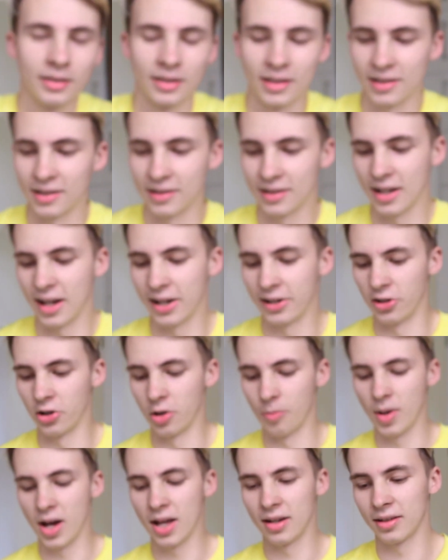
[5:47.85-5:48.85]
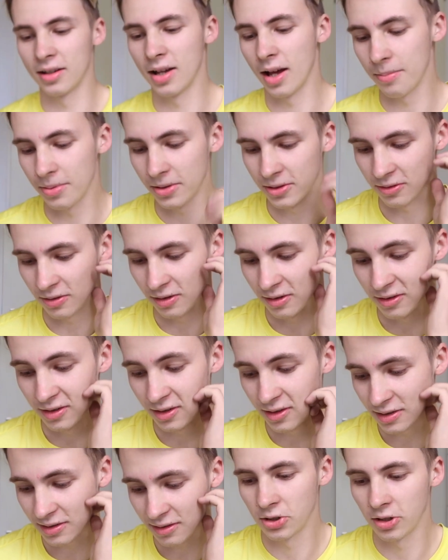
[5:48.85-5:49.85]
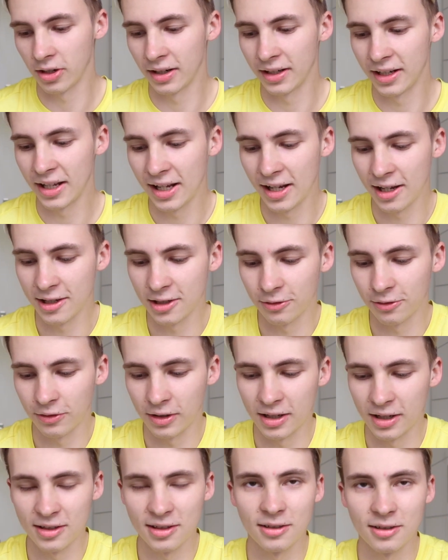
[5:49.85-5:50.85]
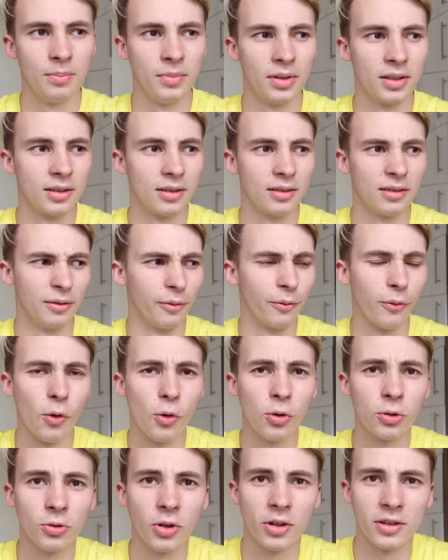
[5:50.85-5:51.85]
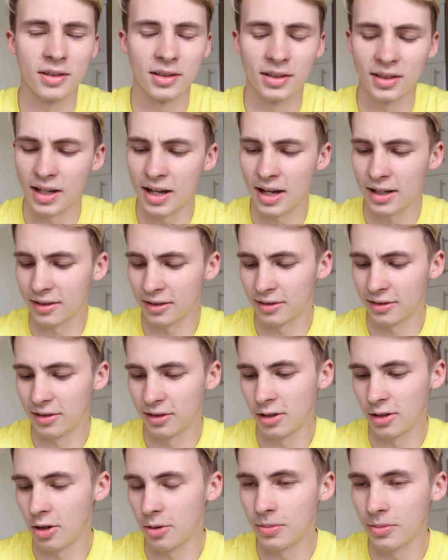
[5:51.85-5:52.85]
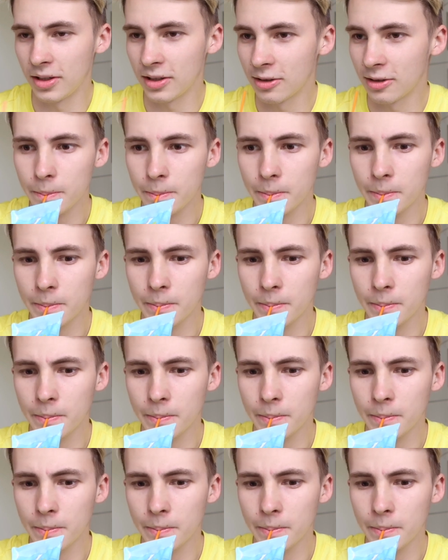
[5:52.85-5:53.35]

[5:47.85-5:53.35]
dass das keine normale Capri-Sonne ist, sondern eher sowas mit einem Fruchtkonzentrat drin, glaube ich.